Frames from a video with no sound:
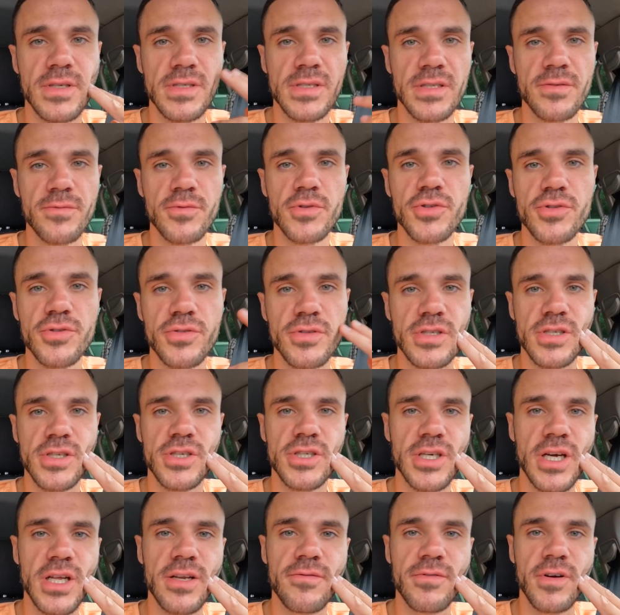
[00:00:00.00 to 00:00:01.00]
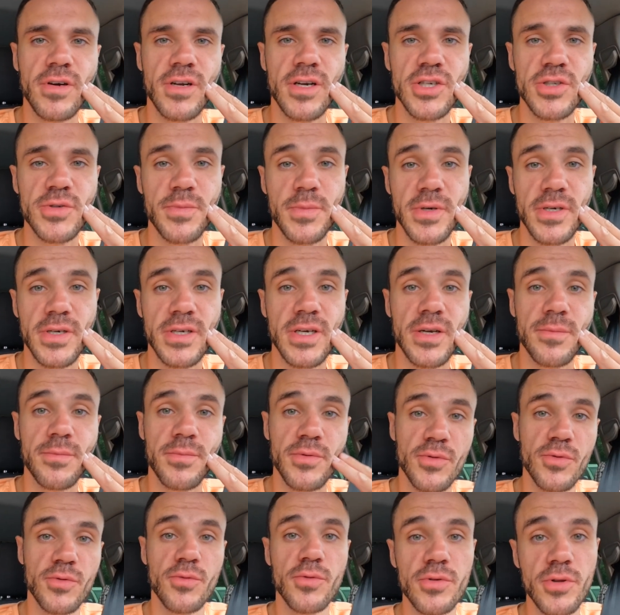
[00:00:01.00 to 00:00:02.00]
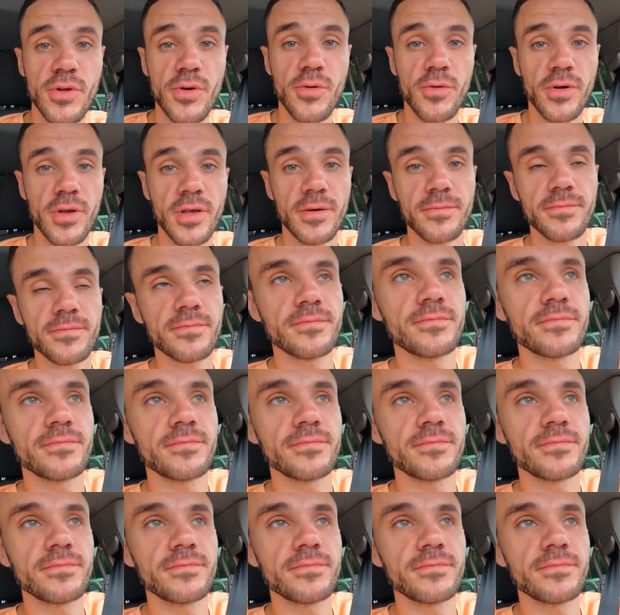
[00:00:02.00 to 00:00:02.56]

Из-за того, что заезжали в гараж, поехали по другой дороге.